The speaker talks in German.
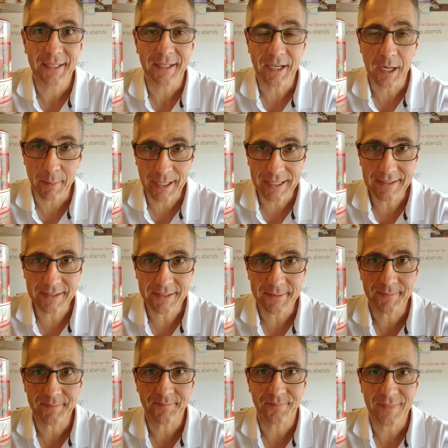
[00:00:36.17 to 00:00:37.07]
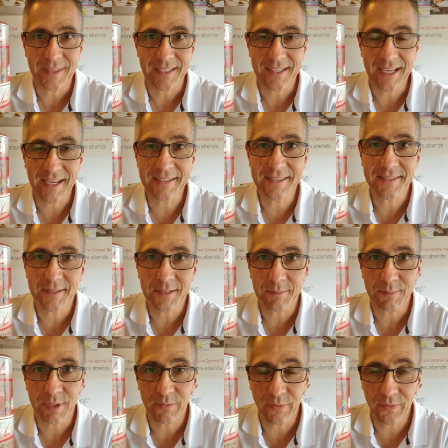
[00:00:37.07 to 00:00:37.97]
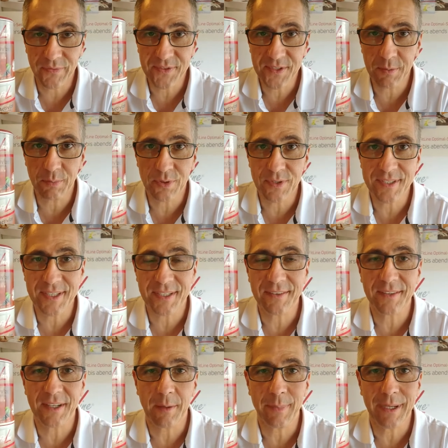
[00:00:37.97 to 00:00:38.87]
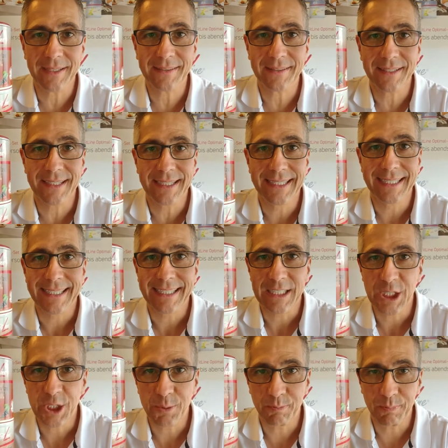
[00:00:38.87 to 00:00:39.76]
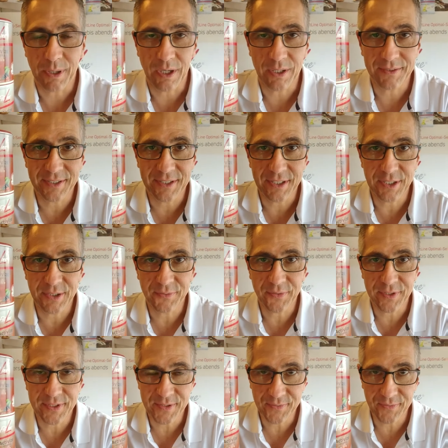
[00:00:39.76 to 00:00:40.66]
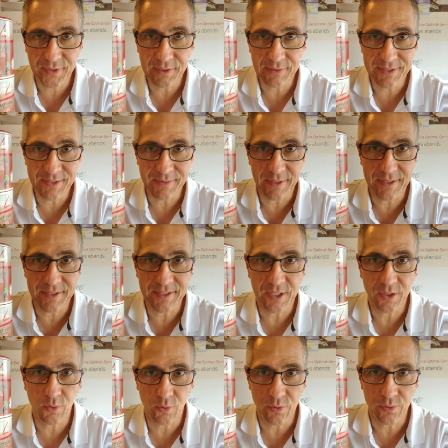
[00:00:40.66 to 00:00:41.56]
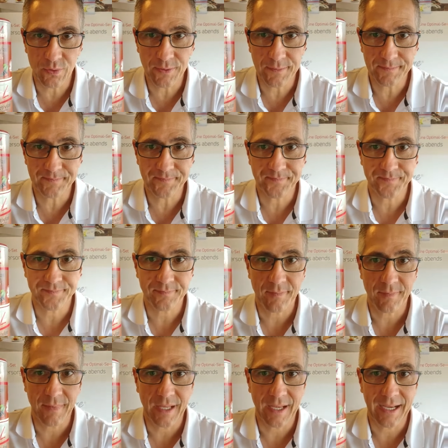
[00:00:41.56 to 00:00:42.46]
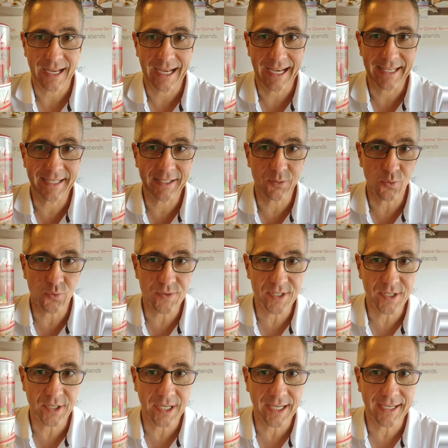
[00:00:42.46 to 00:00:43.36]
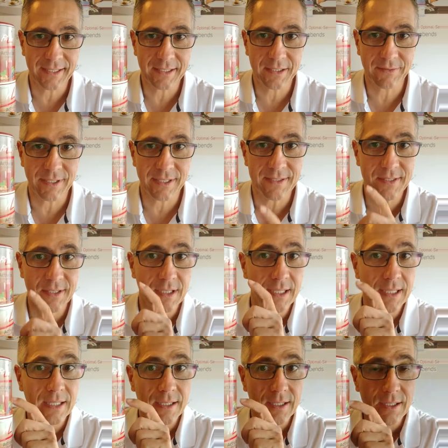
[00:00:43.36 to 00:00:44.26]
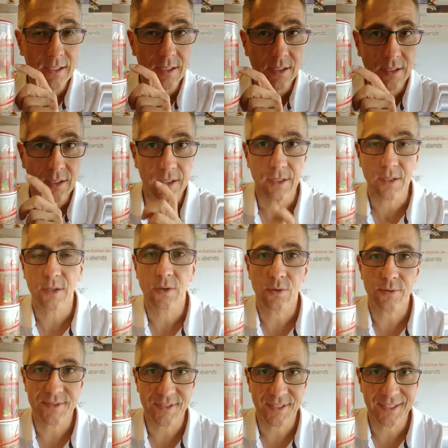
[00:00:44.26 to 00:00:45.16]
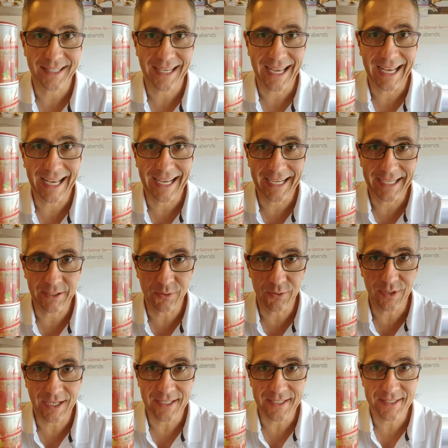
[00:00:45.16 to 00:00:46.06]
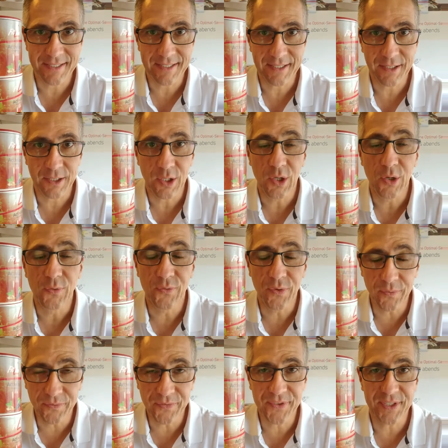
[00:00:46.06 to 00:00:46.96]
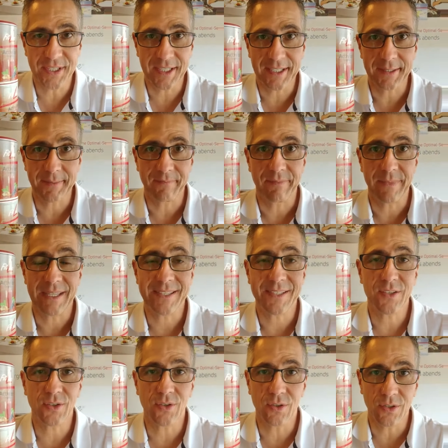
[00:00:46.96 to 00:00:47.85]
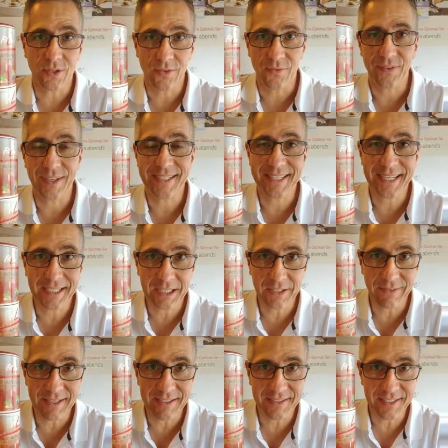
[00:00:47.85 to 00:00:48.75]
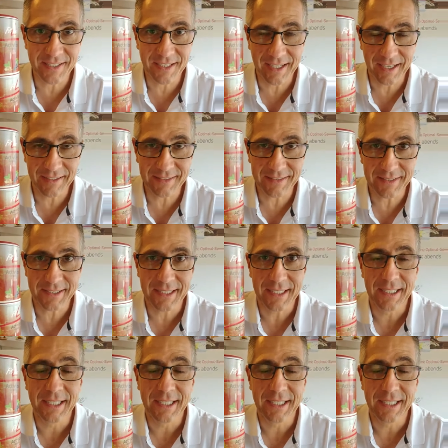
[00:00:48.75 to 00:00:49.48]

Rabatt. Das heißt, bei 15% Rabatt spart ihr fast 24 Euro. Eine Dose Activize kostet 31,50. So, wer das Activize nicht kennt,